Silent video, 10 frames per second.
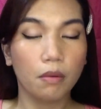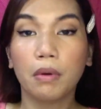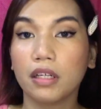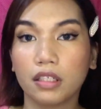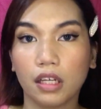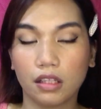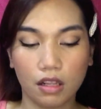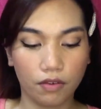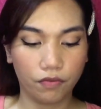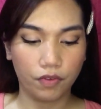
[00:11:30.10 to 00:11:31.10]
mag-set
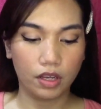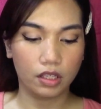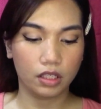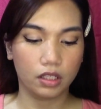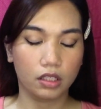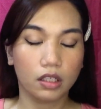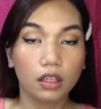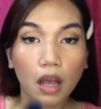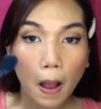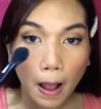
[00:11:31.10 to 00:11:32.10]
ng face.
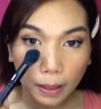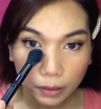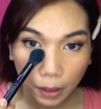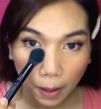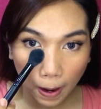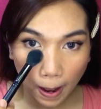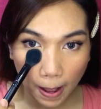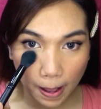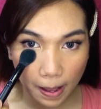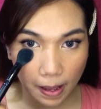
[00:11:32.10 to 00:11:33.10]
Under
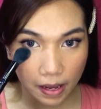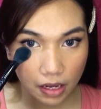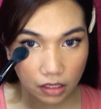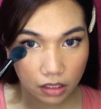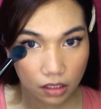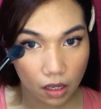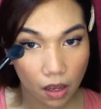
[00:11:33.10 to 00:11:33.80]
eyes.